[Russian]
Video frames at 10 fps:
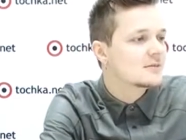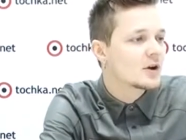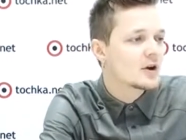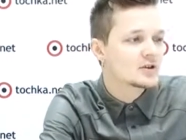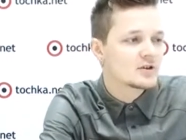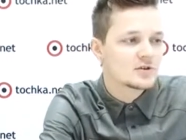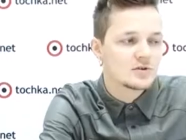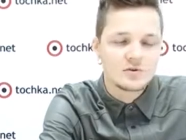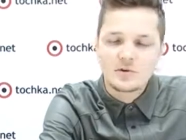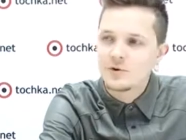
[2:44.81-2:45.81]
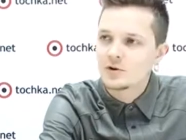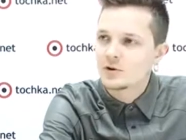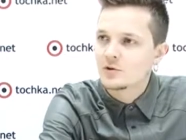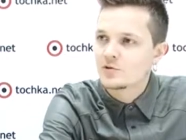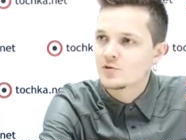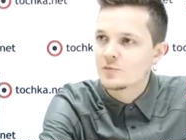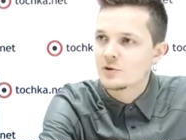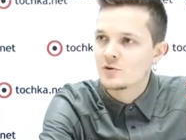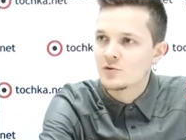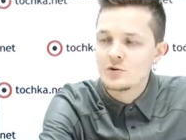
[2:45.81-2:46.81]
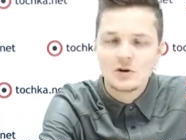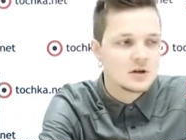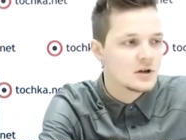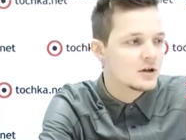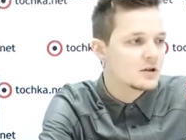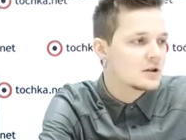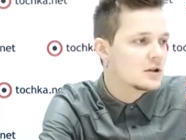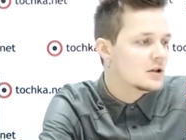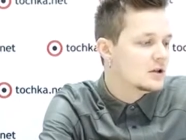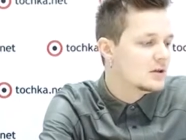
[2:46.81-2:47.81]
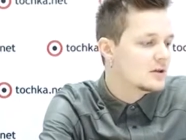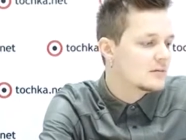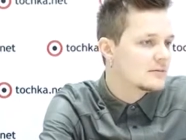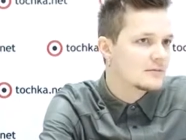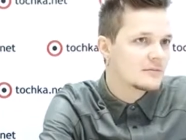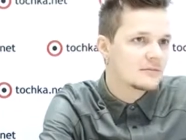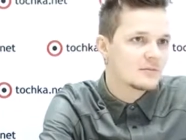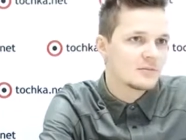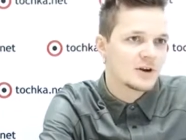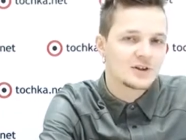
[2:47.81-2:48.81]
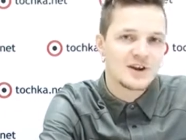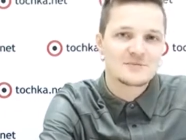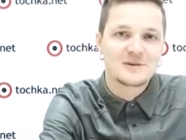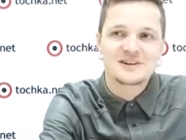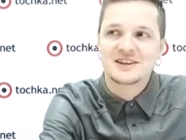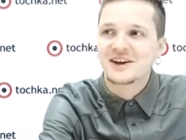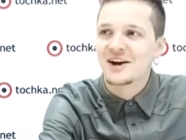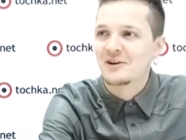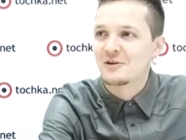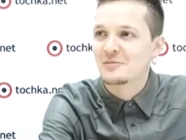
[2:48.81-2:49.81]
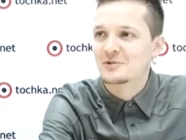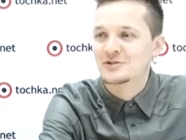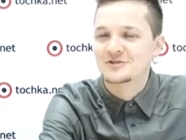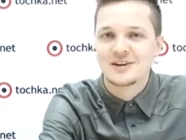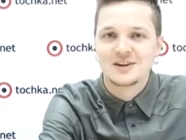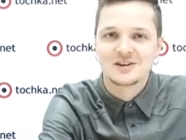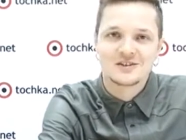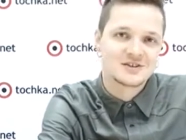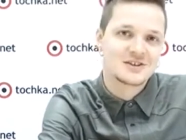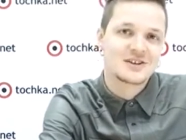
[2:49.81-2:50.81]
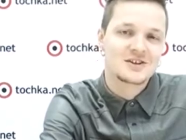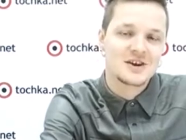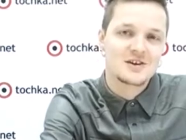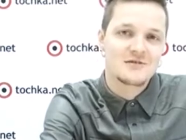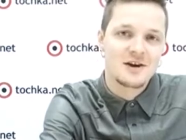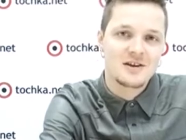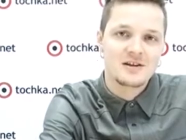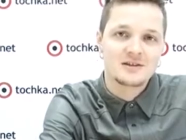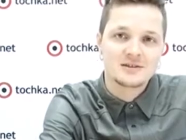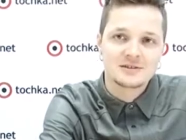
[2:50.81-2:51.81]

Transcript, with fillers: Мне кажется, что у ребенка должен быть друг. И когда я спросил, как ее будут звать, она сказала «дядя Ваня».